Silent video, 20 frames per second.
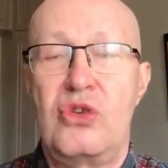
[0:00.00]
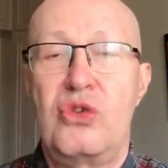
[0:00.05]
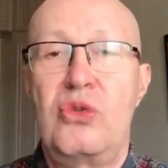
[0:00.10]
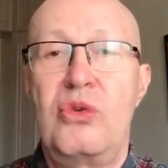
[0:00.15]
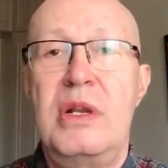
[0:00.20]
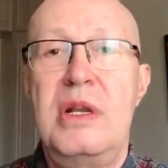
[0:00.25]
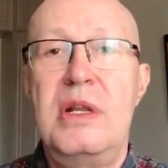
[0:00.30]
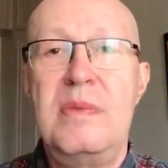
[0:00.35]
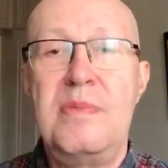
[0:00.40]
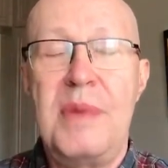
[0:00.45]

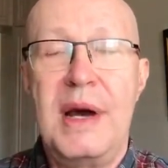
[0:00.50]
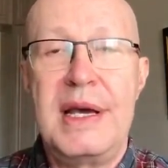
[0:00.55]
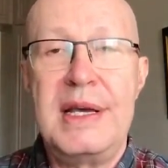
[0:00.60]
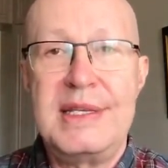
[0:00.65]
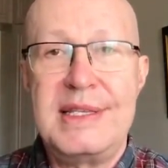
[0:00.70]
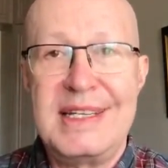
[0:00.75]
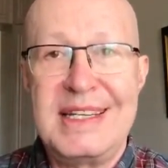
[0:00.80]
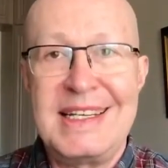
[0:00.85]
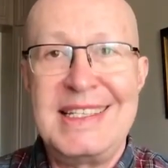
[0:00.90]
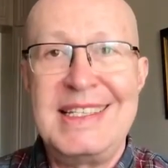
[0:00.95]
Что либо
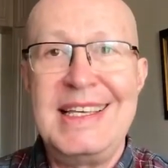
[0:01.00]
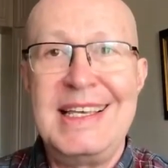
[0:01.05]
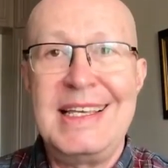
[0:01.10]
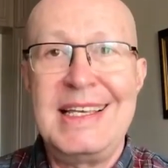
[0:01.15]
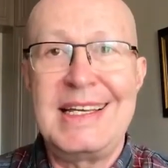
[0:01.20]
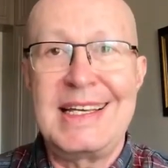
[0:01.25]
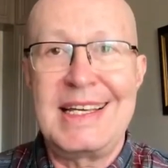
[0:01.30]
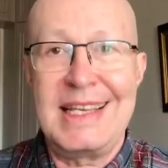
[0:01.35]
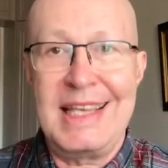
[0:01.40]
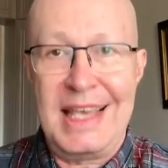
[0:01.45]
этих
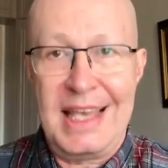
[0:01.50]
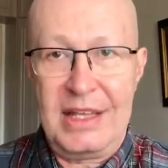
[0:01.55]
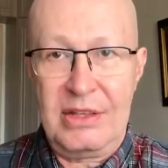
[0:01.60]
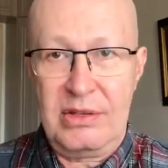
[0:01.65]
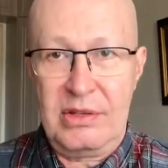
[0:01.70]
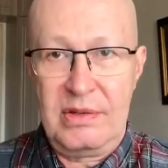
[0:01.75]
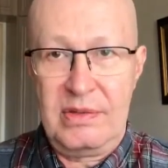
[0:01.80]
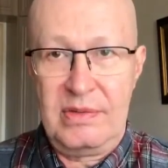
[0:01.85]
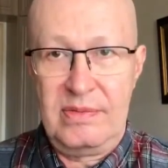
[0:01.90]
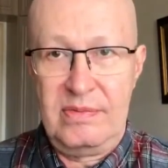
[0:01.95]
денег
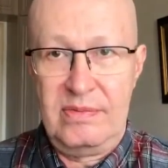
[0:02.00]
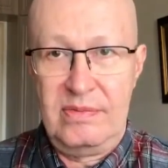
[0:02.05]
нет –